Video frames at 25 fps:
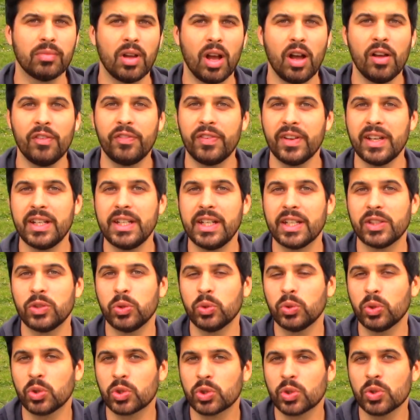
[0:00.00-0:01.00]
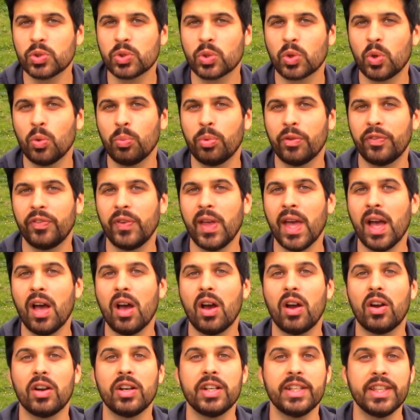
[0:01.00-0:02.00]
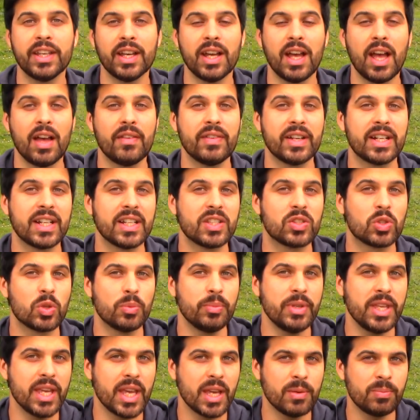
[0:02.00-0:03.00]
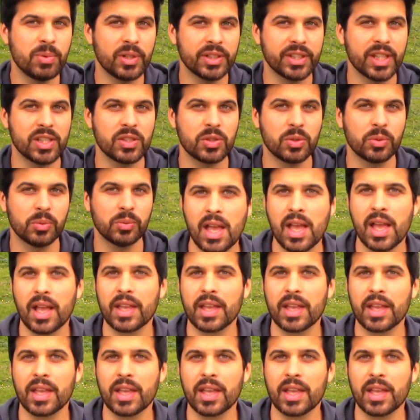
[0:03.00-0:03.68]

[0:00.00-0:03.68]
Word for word: Enfin, il y a d'autres choses que l'on peut faire en lien avec les semis et plantations.